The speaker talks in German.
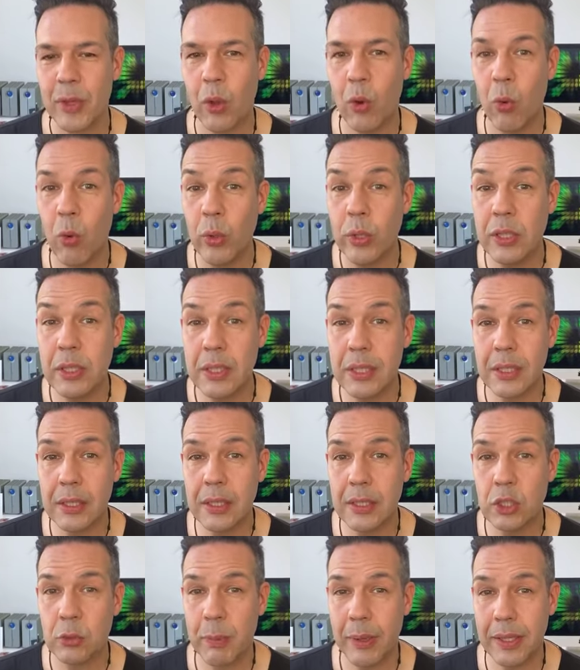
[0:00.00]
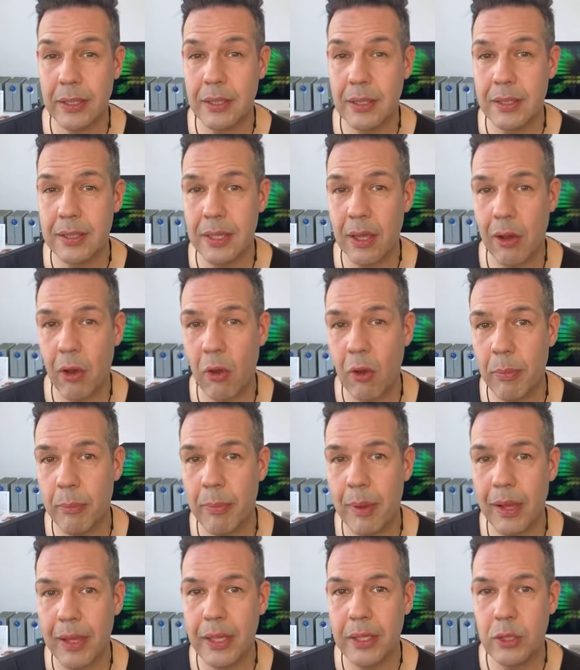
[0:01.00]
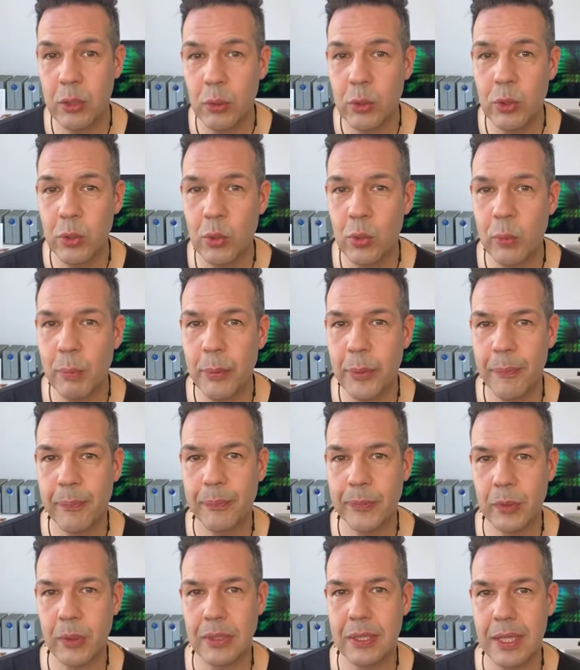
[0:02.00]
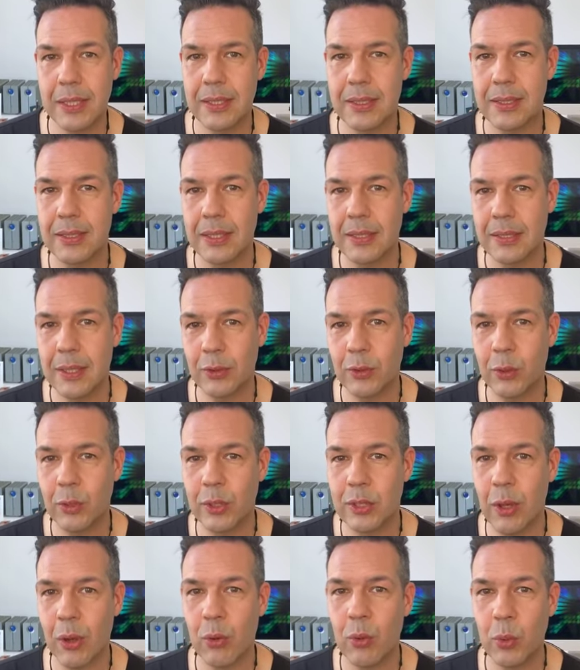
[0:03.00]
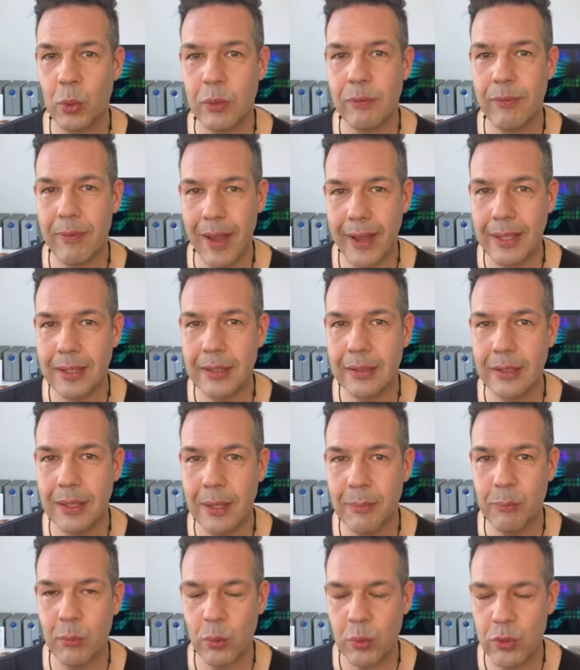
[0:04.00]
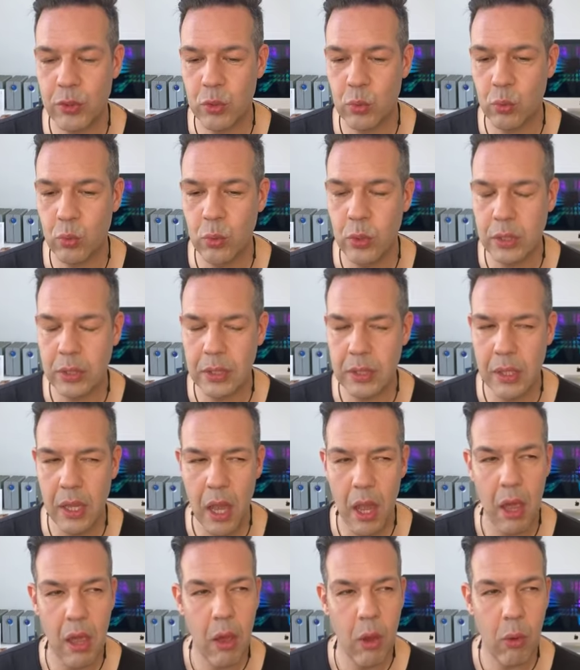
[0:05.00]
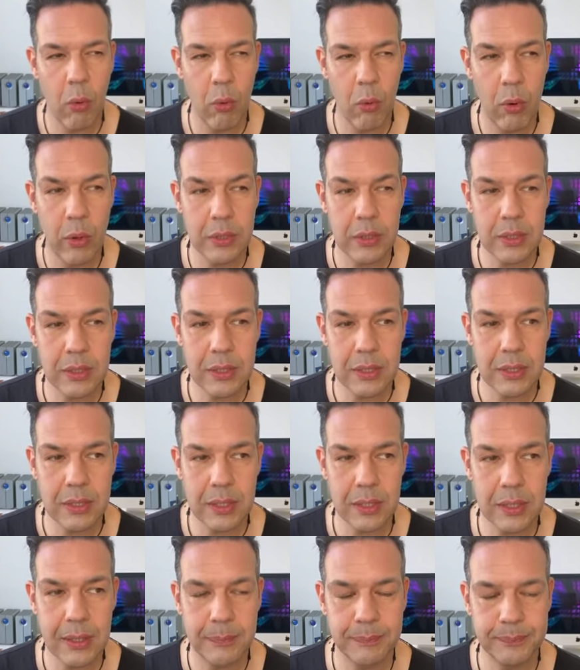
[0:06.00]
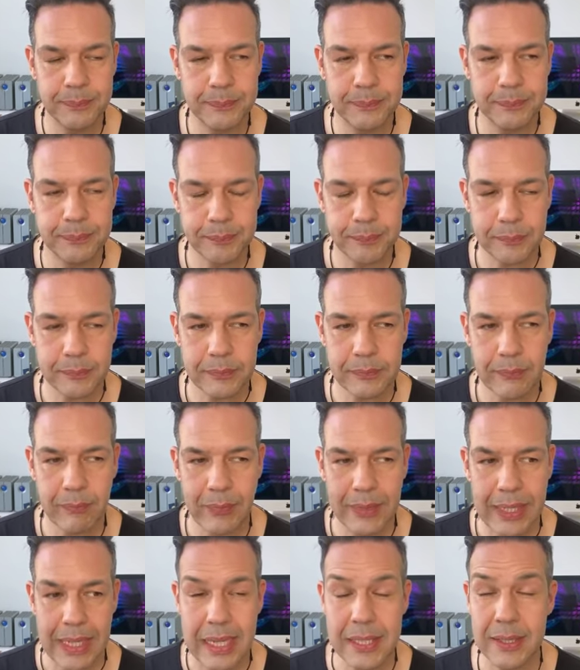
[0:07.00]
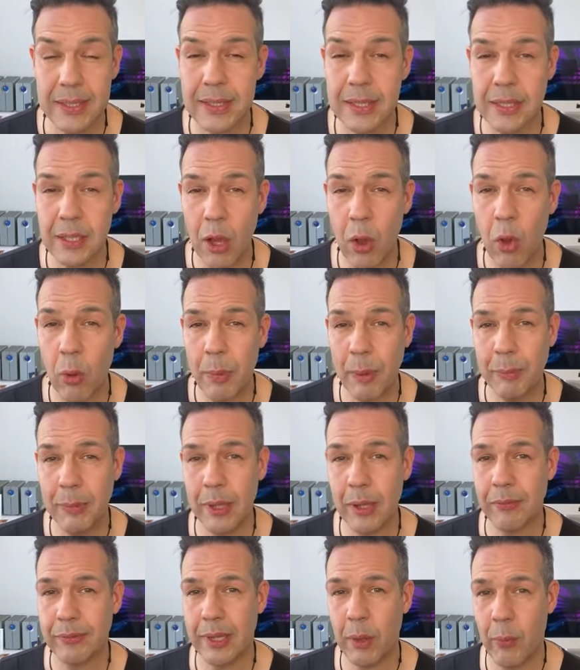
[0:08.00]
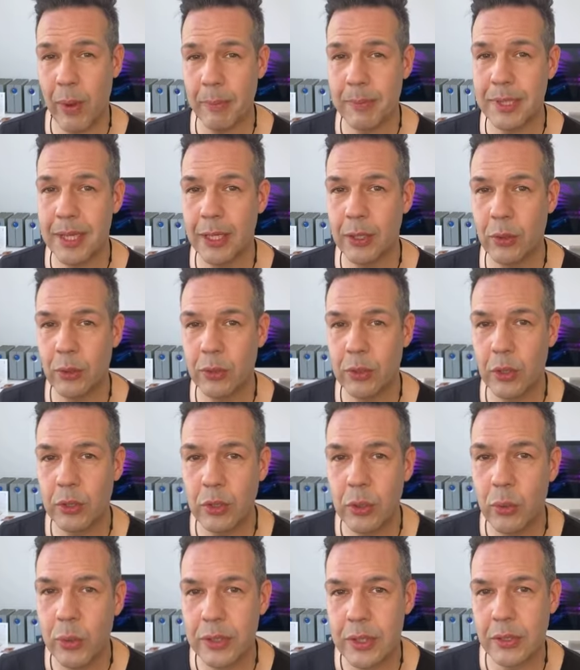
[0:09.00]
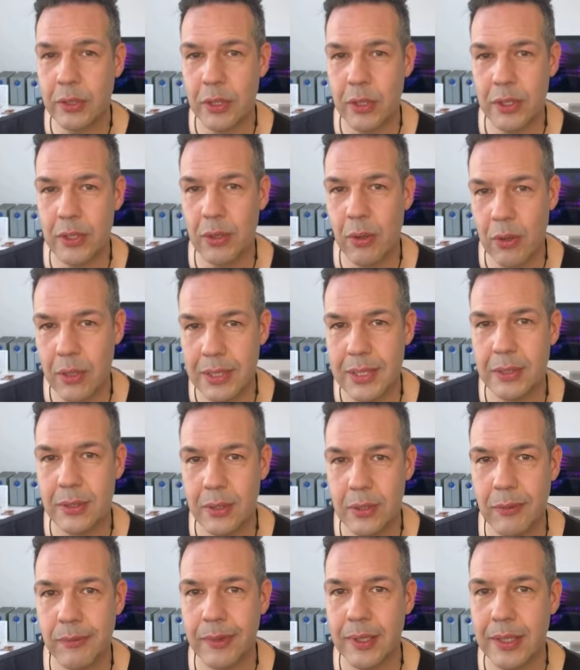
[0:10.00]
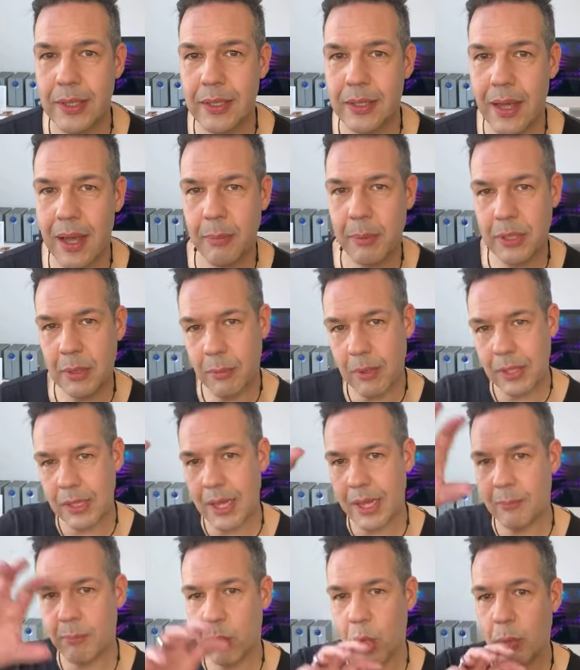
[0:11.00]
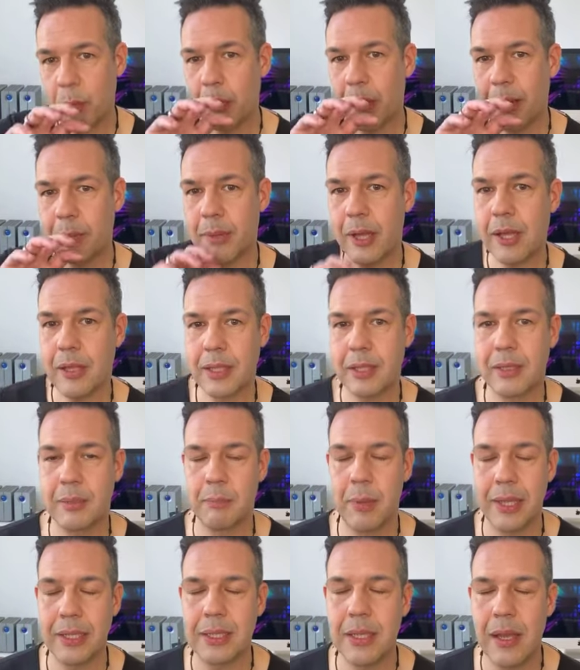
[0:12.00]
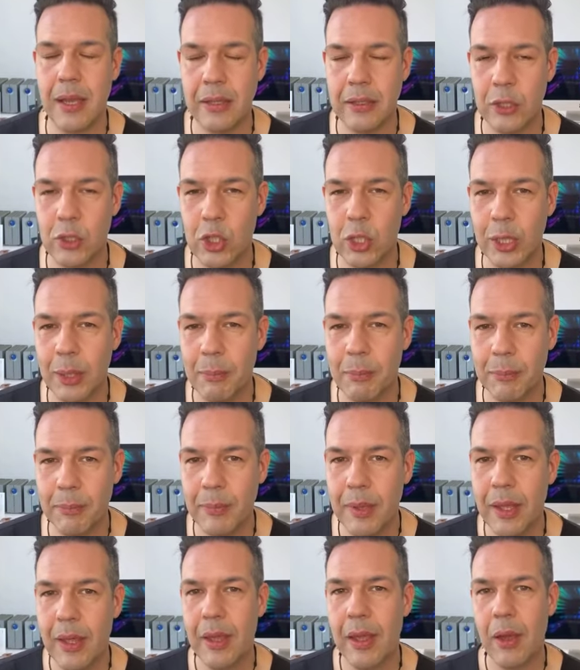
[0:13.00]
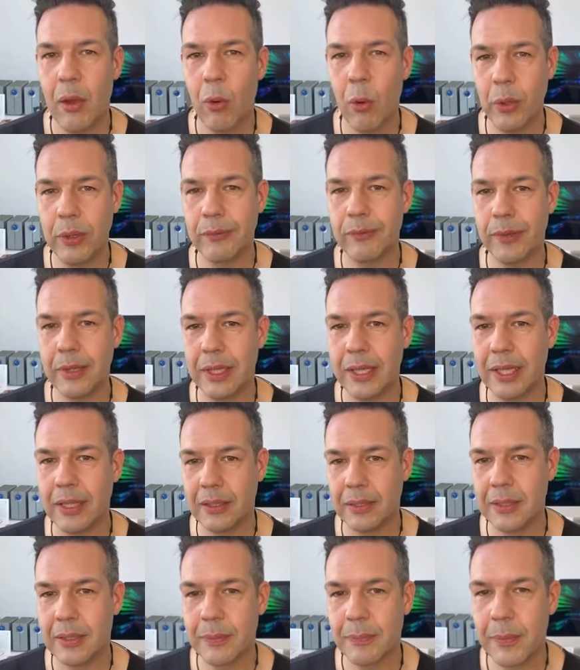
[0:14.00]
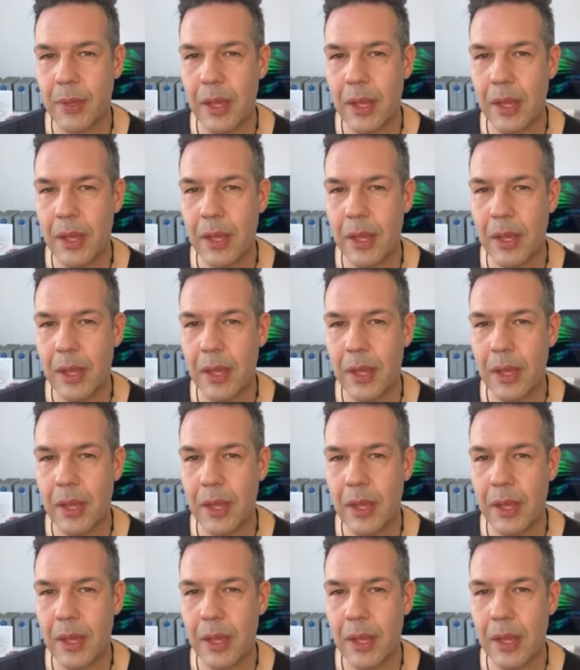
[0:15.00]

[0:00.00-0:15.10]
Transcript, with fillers: Und ich speichere sie auch bei YouTube. Dort lassen sie sich natürlich auch gut weitergeben und suchen. Und ähm, sie sind auch bei mir auf der Website unter News und Ressourcen zu finden. Da habe ich immer einen kleinen Blogbeitrag geschrieben und verlinkt.